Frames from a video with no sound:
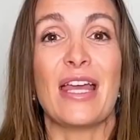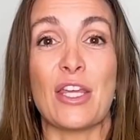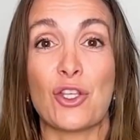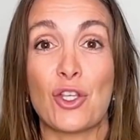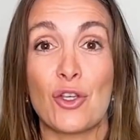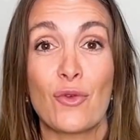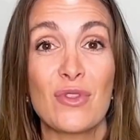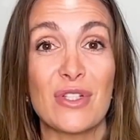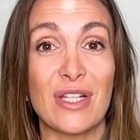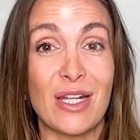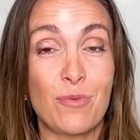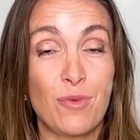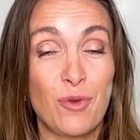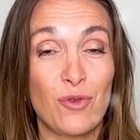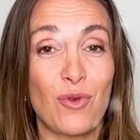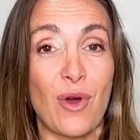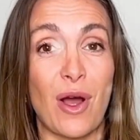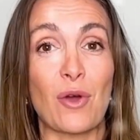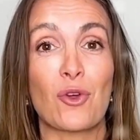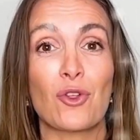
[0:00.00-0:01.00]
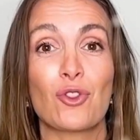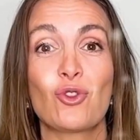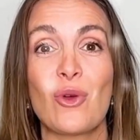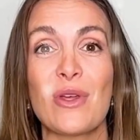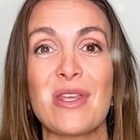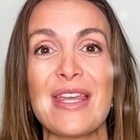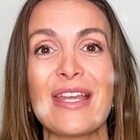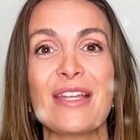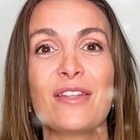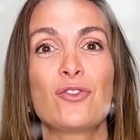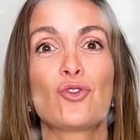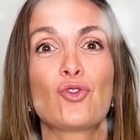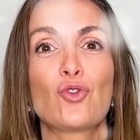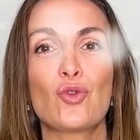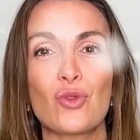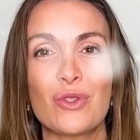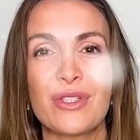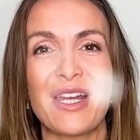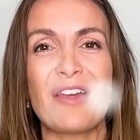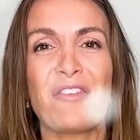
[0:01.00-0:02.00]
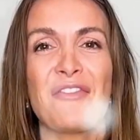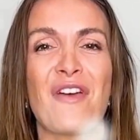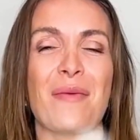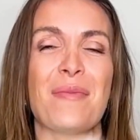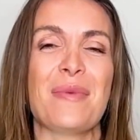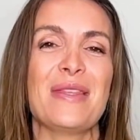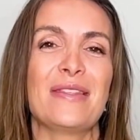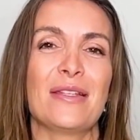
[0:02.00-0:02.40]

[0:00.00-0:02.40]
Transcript: et que vous allez pouvoir côtoyer toute la famille